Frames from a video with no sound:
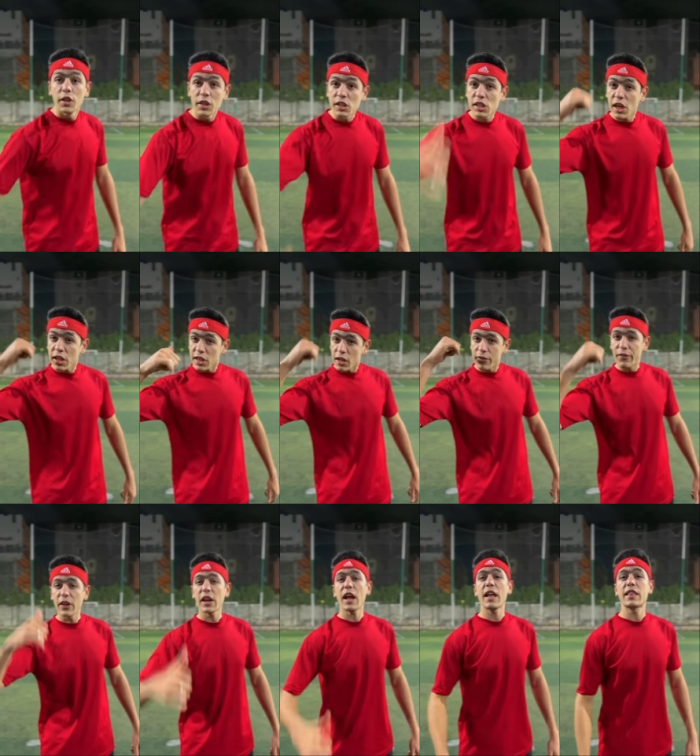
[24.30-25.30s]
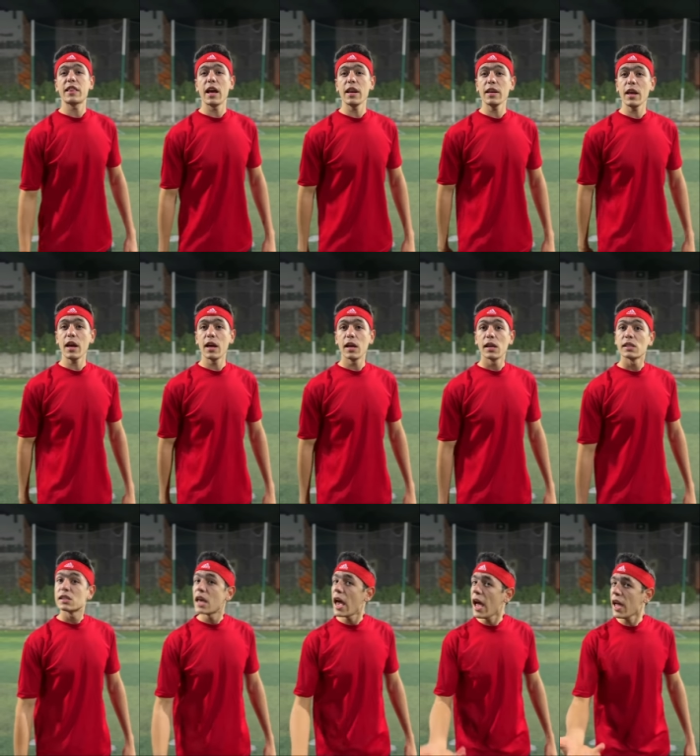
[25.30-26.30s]
نسيت الفرقة التانية
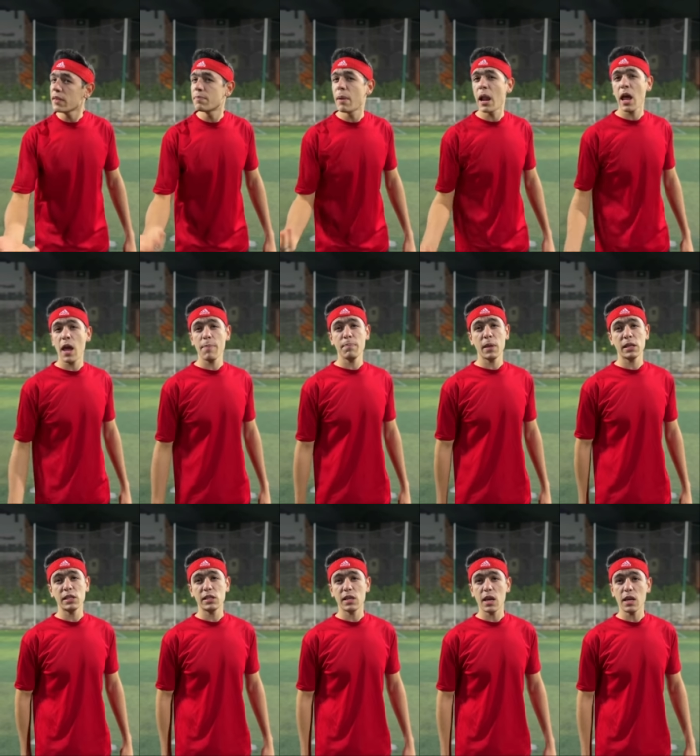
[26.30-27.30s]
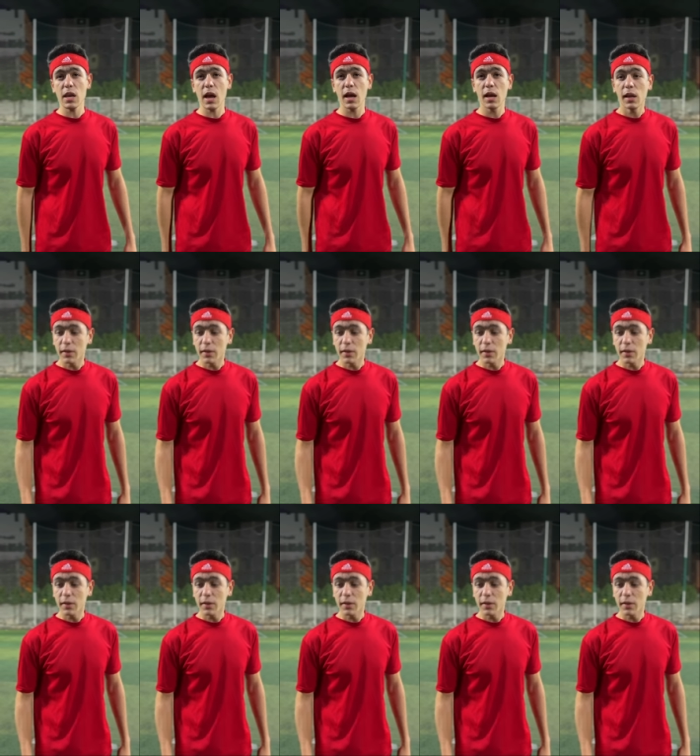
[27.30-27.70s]
ساعة ما لعبنا زيزينيا